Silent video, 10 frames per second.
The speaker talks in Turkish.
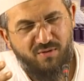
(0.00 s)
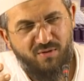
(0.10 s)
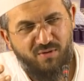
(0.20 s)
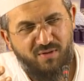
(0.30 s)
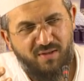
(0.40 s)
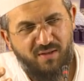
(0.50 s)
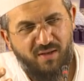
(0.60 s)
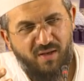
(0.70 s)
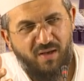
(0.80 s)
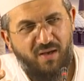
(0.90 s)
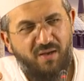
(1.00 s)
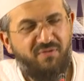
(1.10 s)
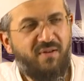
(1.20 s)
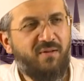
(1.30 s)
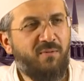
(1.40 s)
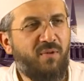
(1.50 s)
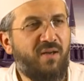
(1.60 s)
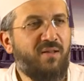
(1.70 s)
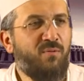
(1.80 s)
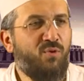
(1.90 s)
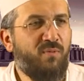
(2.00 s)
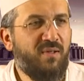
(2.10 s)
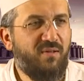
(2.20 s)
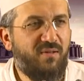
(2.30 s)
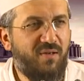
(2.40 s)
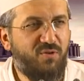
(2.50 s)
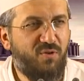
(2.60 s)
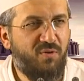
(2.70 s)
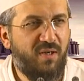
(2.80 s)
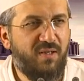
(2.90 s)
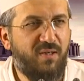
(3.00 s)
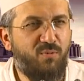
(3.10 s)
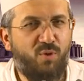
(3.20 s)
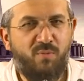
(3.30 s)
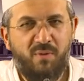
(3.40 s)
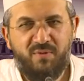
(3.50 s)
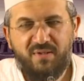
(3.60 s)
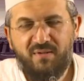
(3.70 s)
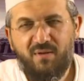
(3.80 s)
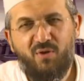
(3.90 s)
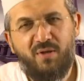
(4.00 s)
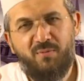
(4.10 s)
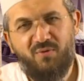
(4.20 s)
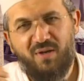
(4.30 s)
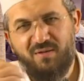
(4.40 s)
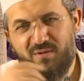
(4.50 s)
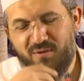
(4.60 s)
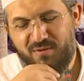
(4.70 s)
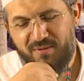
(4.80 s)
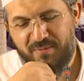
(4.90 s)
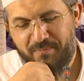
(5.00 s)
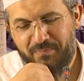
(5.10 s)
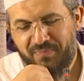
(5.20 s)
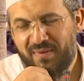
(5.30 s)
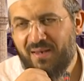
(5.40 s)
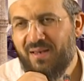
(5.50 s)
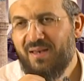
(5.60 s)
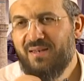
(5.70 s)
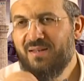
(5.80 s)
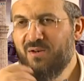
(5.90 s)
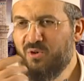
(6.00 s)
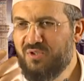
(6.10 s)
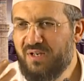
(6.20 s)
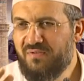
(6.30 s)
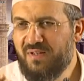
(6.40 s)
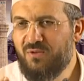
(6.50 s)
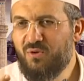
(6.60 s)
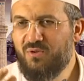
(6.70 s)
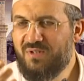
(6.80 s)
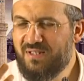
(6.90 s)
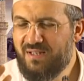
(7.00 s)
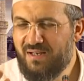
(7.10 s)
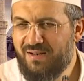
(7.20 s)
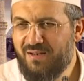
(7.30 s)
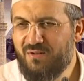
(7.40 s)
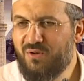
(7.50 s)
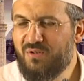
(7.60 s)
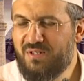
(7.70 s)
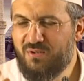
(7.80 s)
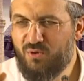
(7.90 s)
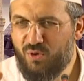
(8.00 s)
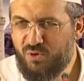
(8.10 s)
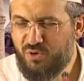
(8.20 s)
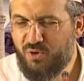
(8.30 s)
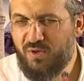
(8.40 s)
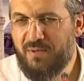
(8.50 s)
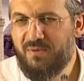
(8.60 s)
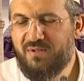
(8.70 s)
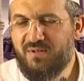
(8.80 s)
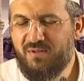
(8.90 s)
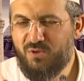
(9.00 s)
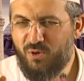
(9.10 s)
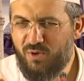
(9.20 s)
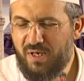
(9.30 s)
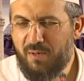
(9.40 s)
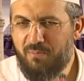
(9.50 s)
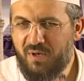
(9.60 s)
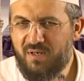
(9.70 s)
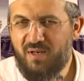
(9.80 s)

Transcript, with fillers: diyor ki efendim adam olmadıktan sonra kim olmamızın ne önemi var diyor. Yine hoca efendi onu teselli ediyor. Siz doğru söylemiştiniz öyle yapmak